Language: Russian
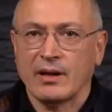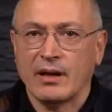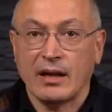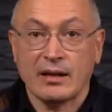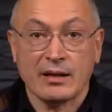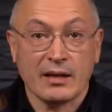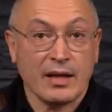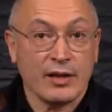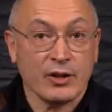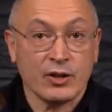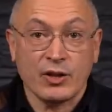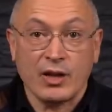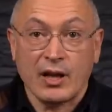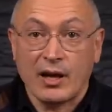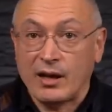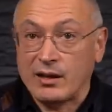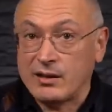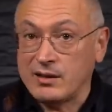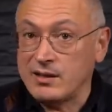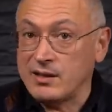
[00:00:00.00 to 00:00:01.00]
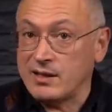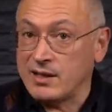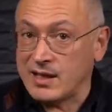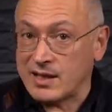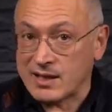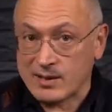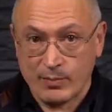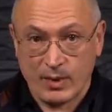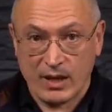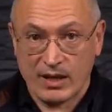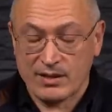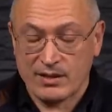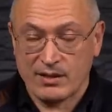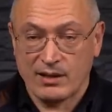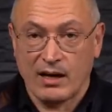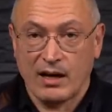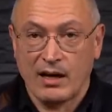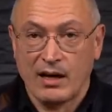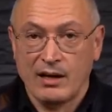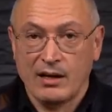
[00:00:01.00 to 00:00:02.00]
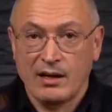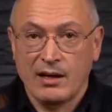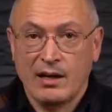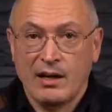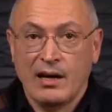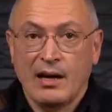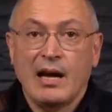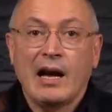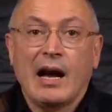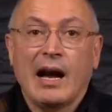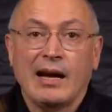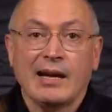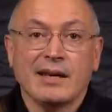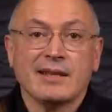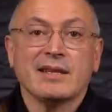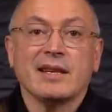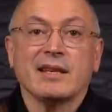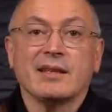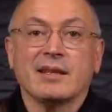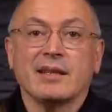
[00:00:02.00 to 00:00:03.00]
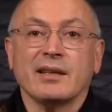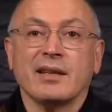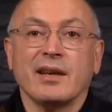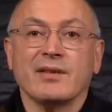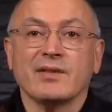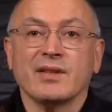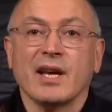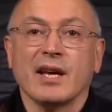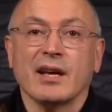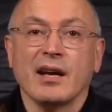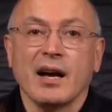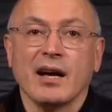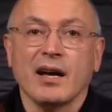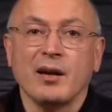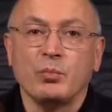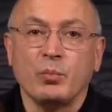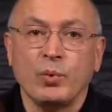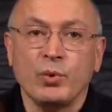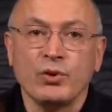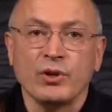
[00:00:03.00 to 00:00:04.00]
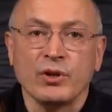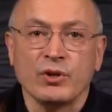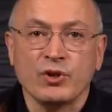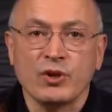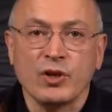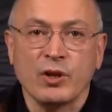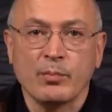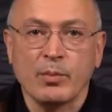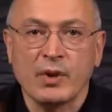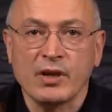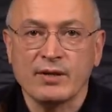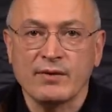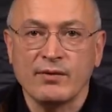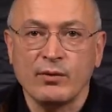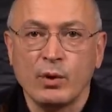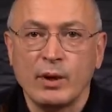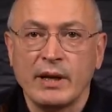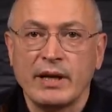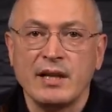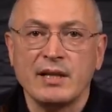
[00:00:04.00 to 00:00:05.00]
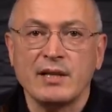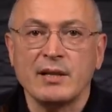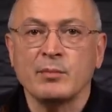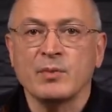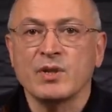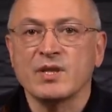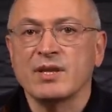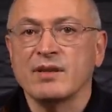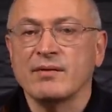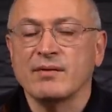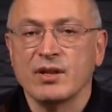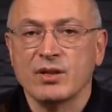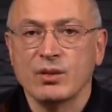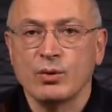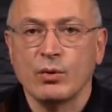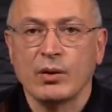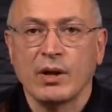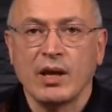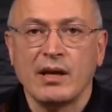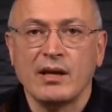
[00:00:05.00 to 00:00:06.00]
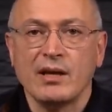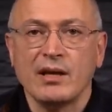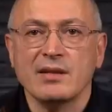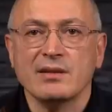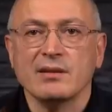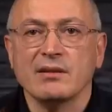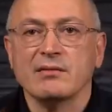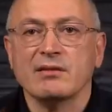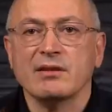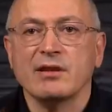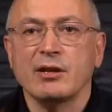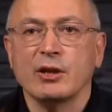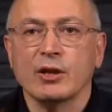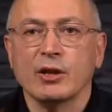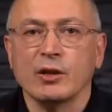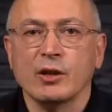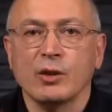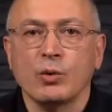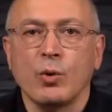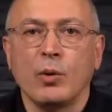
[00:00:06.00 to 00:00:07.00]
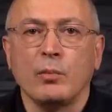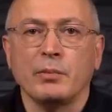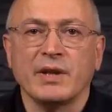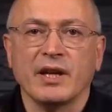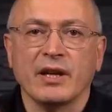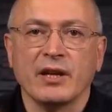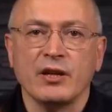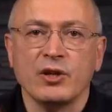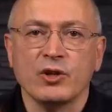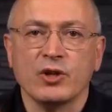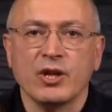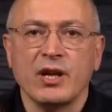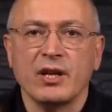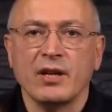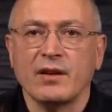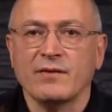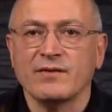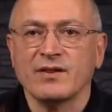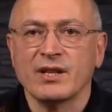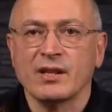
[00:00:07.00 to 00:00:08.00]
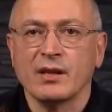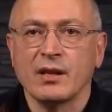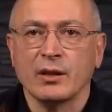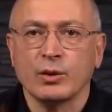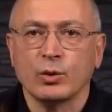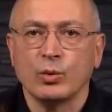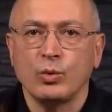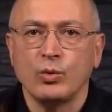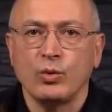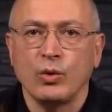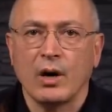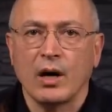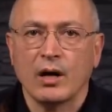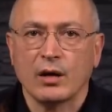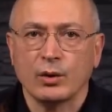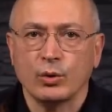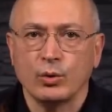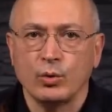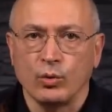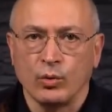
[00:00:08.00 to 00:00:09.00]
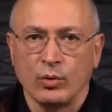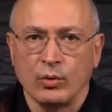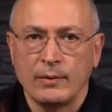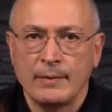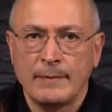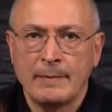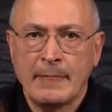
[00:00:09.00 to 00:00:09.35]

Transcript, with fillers: И это, конечно, неспроста. Александр Невский, как и Путин, черпал свою легитимность на Востоке, ездил за ярлыком на княжение в Золотую Орду.